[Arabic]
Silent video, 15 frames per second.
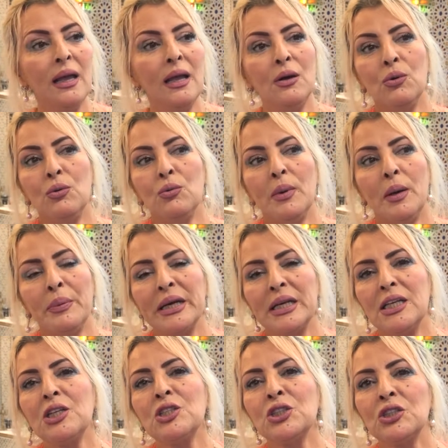وما
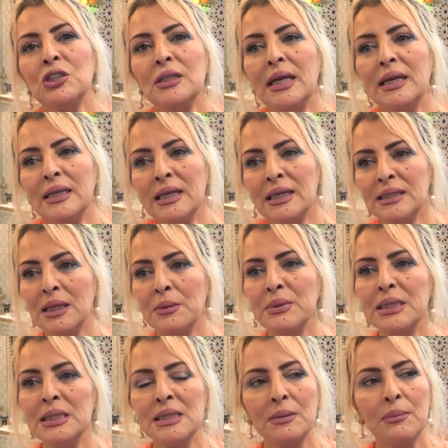بقيناش يعني حتى
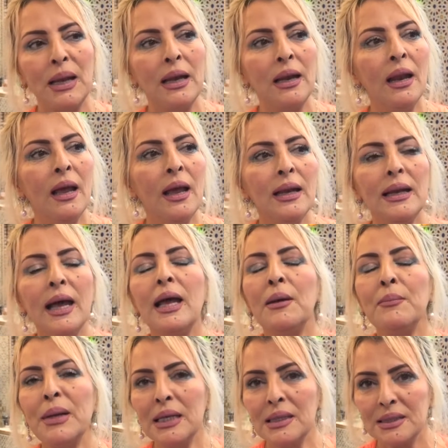بالنسبه
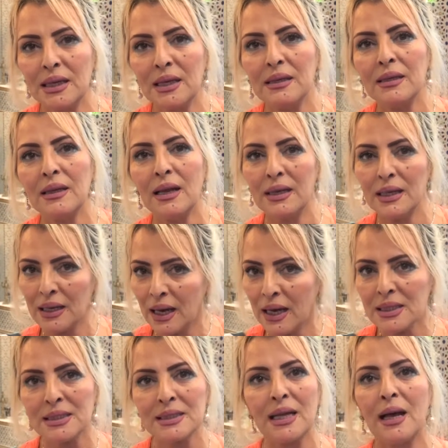للاعمال ديالنا اللي
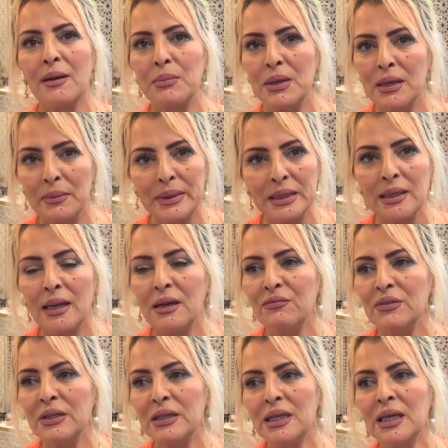خاصه بالميدان
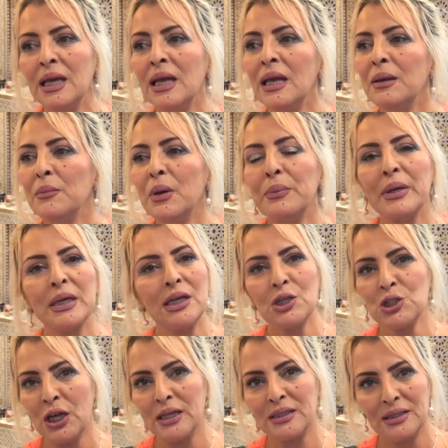الفني ما
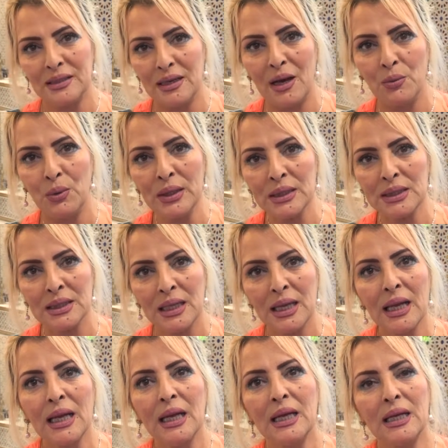بقيناش عاطينها وقت
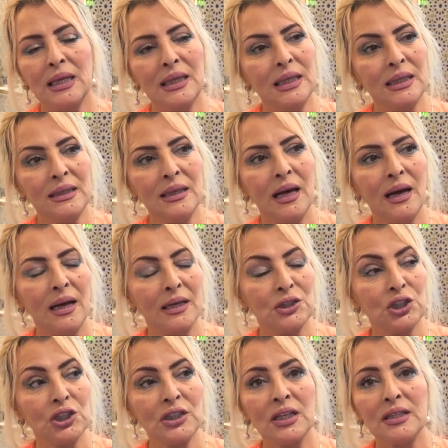آه، لان هذا
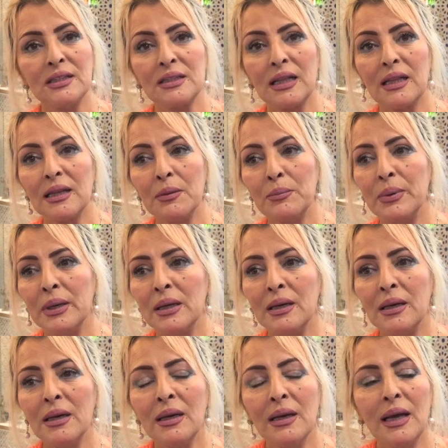الشيء كيتطلب
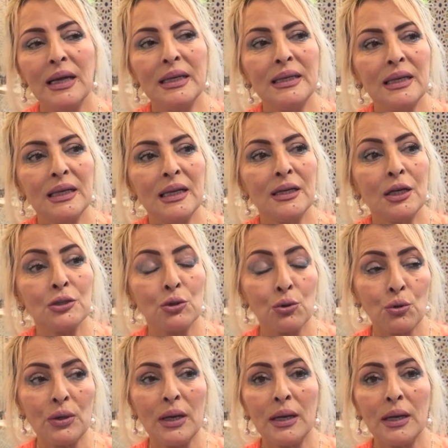اننا نهضروا على